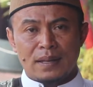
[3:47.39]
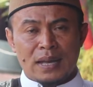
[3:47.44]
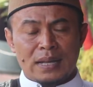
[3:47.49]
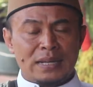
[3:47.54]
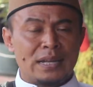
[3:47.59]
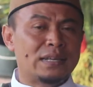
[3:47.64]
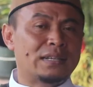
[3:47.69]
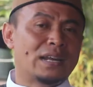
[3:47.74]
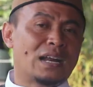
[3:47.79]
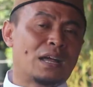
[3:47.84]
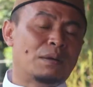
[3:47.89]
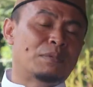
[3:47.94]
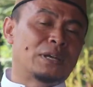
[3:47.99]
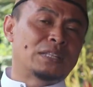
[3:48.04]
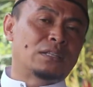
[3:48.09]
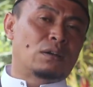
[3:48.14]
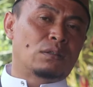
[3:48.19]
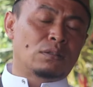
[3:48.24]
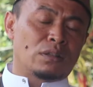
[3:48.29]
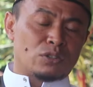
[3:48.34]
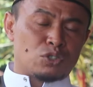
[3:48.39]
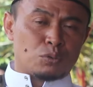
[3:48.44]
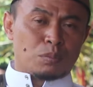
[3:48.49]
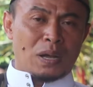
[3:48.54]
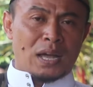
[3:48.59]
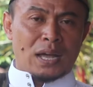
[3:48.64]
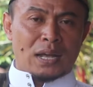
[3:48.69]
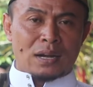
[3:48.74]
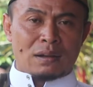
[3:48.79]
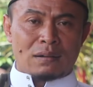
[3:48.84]
Jadi yang dirahmati Allah
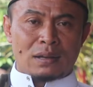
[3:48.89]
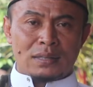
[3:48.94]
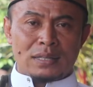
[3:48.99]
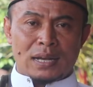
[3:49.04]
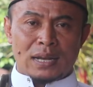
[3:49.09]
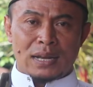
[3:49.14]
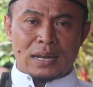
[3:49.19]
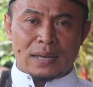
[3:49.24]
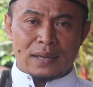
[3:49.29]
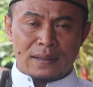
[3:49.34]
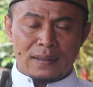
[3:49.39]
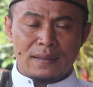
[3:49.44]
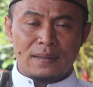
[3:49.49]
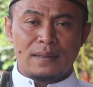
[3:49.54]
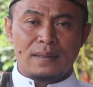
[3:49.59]
Subhanahu wa taala.